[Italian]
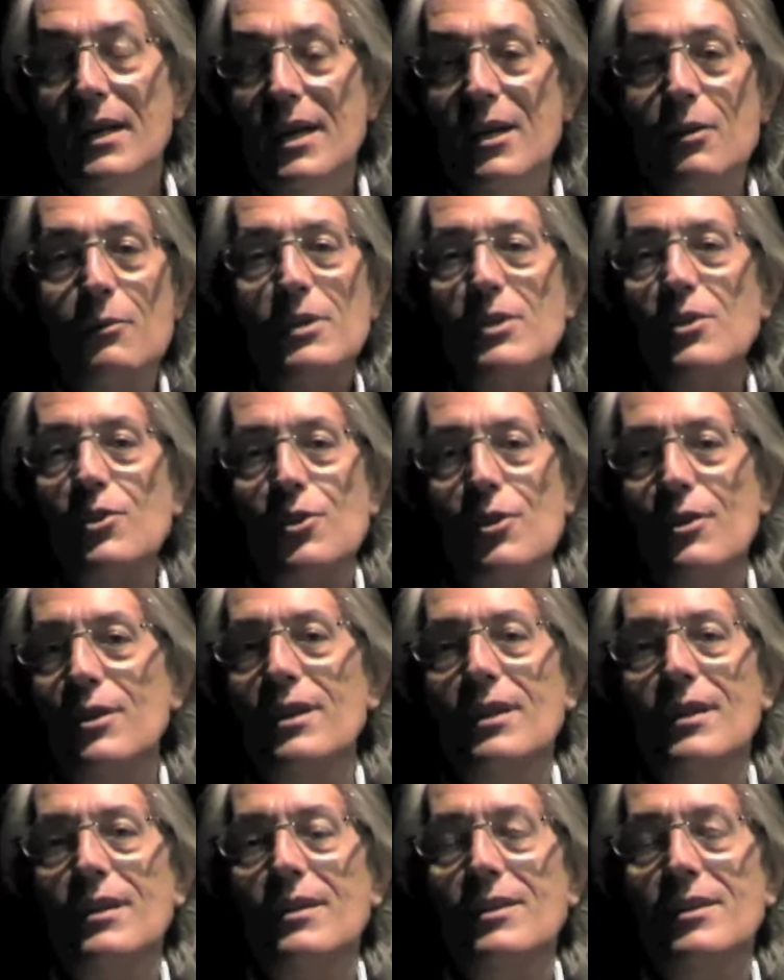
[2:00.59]
In questi
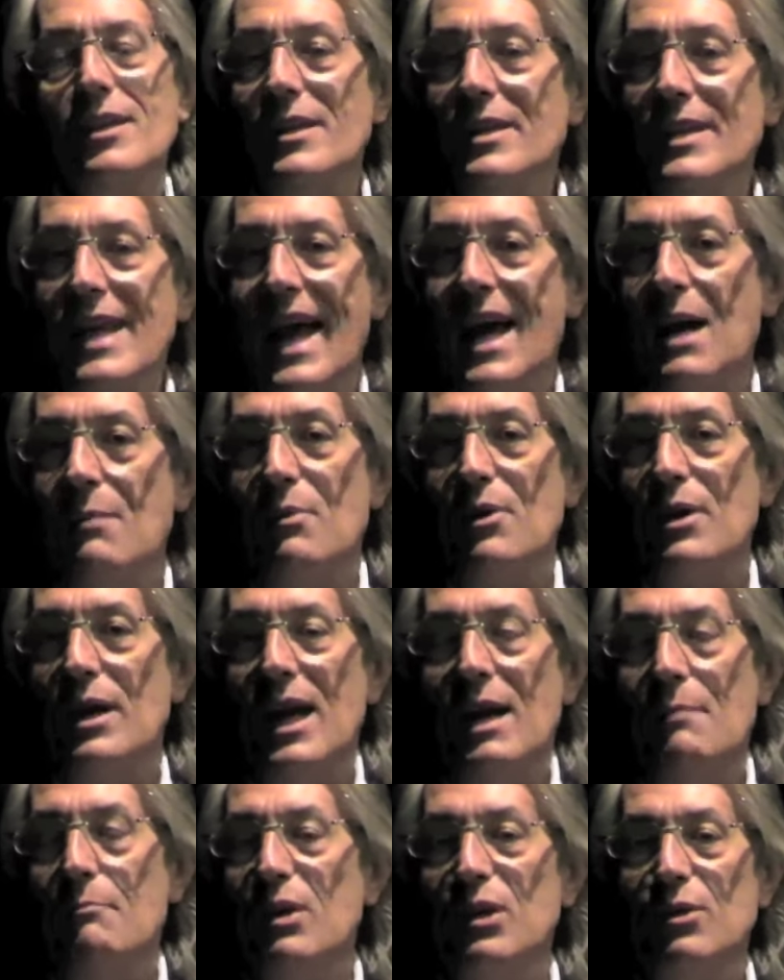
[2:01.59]
giorni sentiamo,
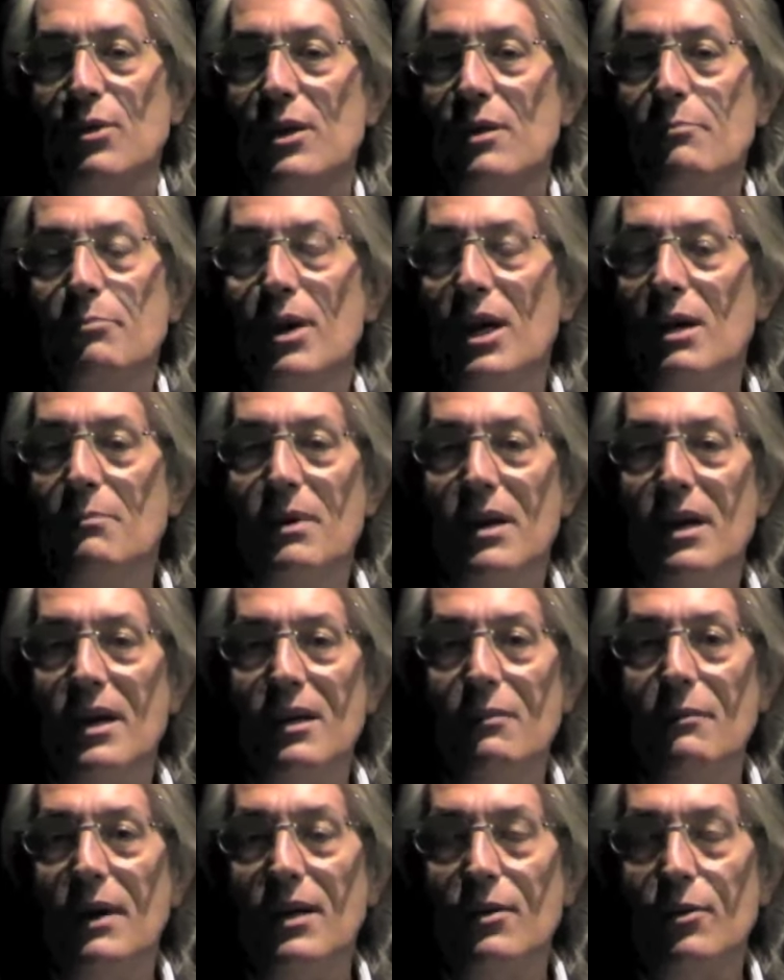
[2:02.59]
nell'ambito delle polemiche che
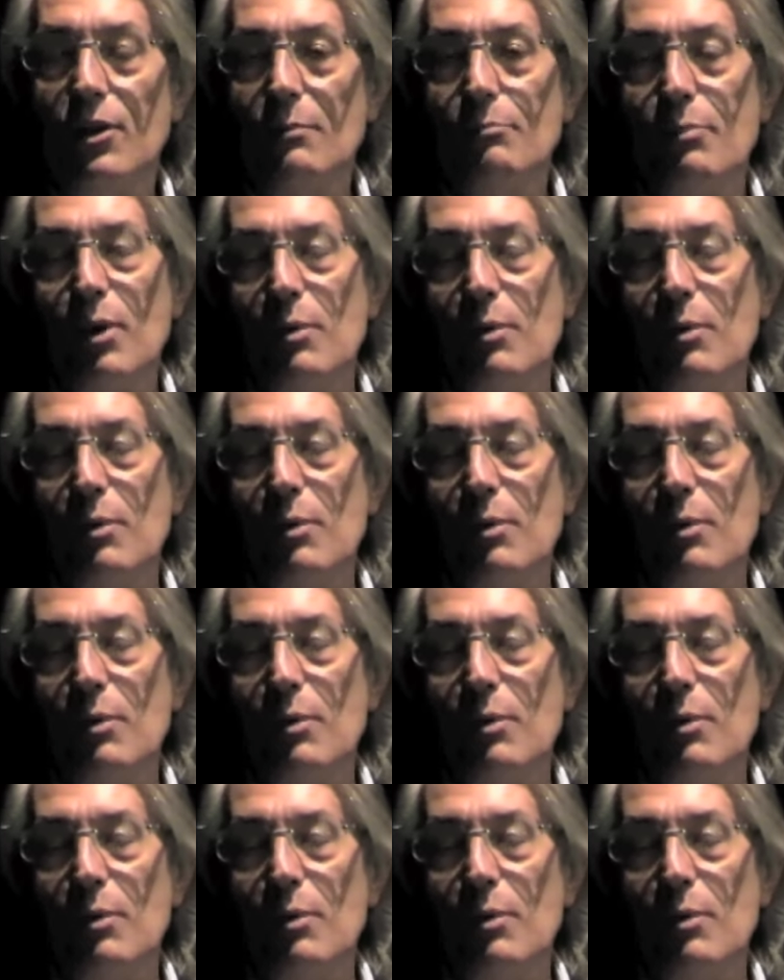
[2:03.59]
riguardano il